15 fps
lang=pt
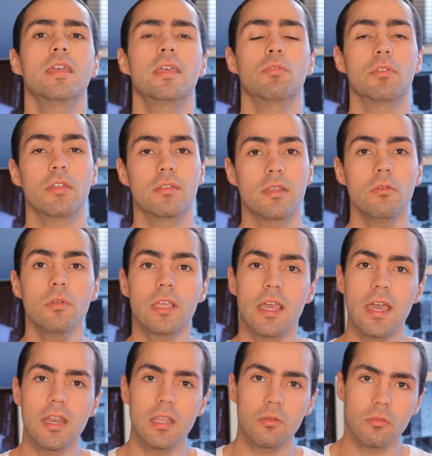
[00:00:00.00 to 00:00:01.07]
que vocês não
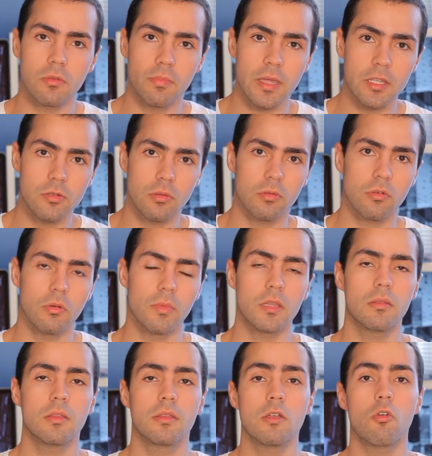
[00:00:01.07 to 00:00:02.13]
querem os beijos no
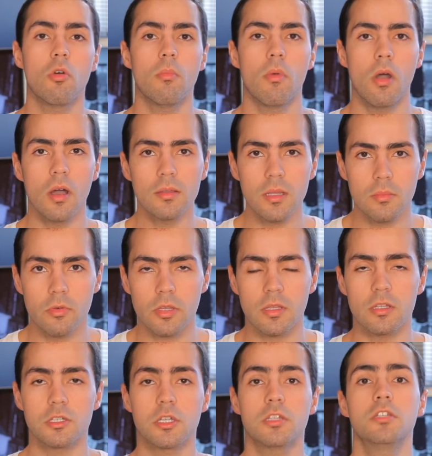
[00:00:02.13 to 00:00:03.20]
começo, isso incomoda
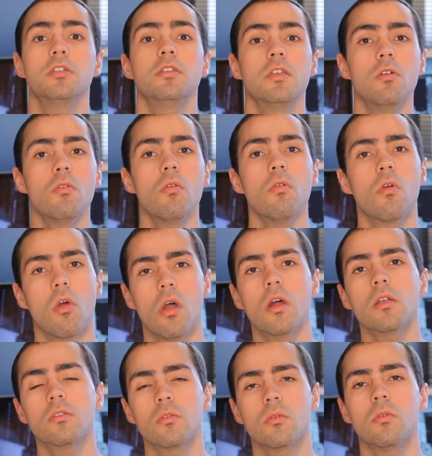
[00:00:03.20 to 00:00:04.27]
muita gente, e eu
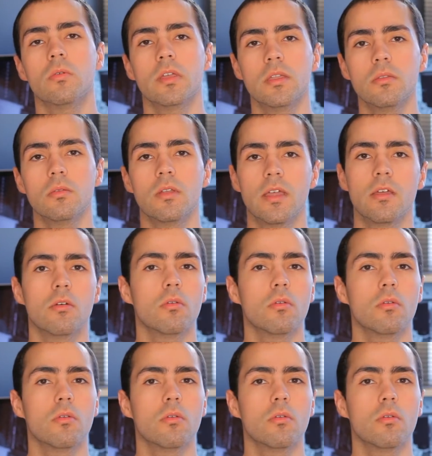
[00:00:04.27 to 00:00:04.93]
concordo com isso, né?